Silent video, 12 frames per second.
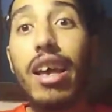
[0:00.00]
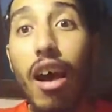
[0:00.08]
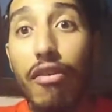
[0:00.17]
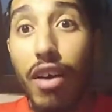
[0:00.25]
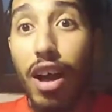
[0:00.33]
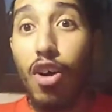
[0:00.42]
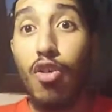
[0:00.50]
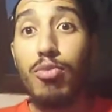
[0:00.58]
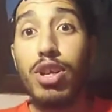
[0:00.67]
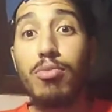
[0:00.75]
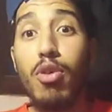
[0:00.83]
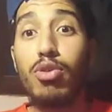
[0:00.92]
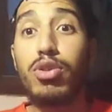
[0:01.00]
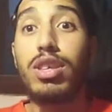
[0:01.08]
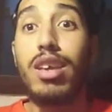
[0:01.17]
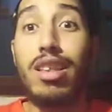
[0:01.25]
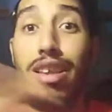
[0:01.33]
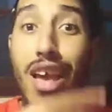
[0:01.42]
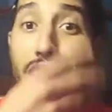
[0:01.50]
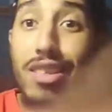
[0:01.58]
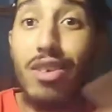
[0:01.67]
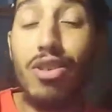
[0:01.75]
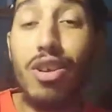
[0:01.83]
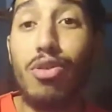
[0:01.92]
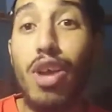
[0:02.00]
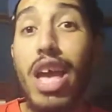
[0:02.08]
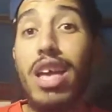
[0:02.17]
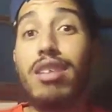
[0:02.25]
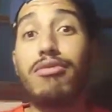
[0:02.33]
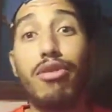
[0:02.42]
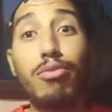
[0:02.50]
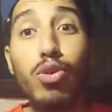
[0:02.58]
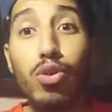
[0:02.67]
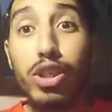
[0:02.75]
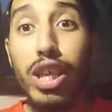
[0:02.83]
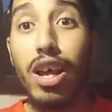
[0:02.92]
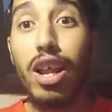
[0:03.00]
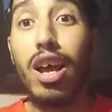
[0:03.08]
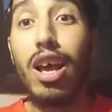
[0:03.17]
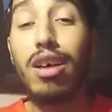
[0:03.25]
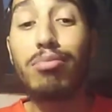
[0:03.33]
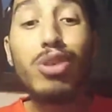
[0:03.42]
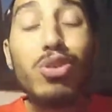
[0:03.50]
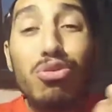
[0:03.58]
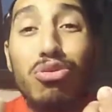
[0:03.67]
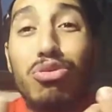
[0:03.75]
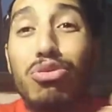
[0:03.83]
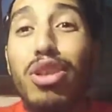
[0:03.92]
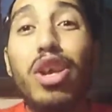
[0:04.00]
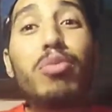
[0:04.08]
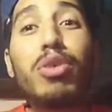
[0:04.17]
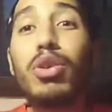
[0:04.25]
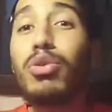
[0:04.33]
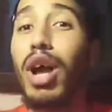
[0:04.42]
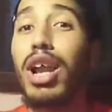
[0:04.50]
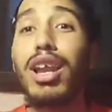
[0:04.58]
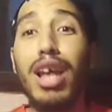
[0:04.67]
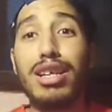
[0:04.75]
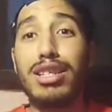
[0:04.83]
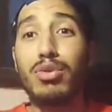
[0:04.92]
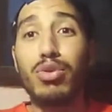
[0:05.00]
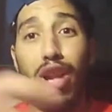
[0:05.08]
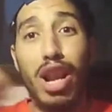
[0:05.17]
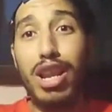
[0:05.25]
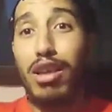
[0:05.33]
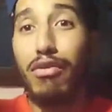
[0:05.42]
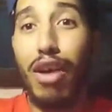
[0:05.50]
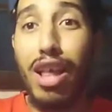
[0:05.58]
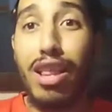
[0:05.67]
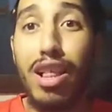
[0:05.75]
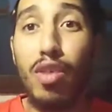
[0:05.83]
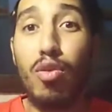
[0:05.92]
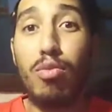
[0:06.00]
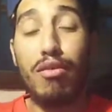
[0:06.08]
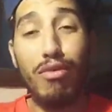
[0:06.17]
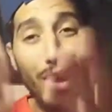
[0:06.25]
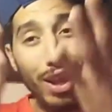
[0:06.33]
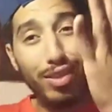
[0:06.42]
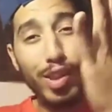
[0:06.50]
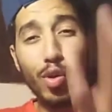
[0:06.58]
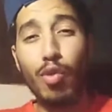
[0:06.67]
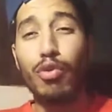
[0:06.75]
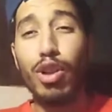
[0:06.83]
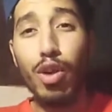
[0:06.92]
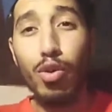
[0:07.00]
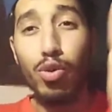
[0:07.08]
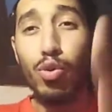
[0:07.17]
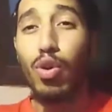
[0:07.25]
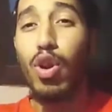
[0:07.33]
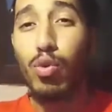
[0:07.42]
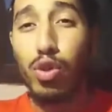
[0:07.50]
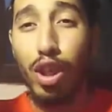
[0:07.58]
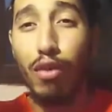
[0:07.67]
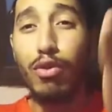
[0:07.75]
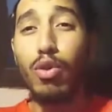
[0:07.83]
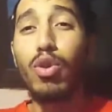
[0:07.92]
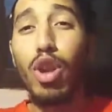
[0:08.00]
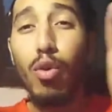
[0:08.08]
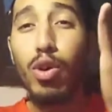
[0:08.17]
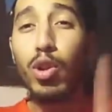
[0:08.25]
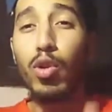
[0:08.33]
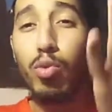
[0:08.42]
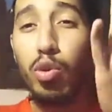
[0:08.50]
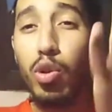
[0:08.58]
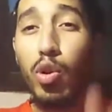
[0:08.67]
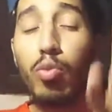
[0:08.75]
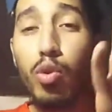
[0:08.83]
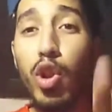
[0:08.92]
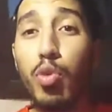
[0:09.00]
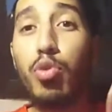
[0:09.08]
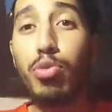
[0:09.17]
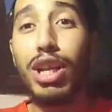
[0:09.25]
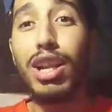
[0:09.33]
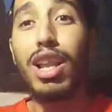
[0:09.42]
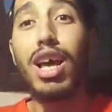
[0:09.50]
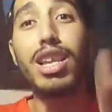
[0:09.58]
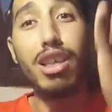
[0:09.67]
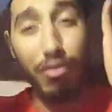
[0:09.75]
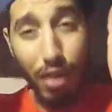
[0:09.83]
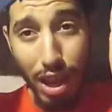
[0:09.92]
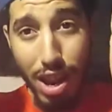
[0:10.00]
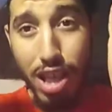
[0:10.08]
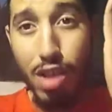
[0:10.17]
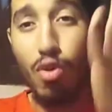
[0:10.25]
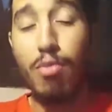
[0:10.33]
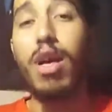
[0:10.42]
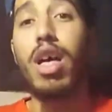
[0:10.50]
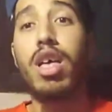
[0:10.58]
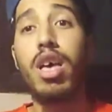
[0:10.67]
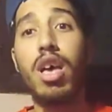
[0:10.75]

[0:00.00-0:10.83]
أفقوا من موت يعني أعادوا له الحياة فبكل صراحة بسهولة يمكن على الله عز وجل أن يرفع عنا الوباء فقط ثقوا في الله وادعوا الله واستغفروا الله واطلبوا واطلبوا واطلبوا من الله أن يرفع عنا الوباء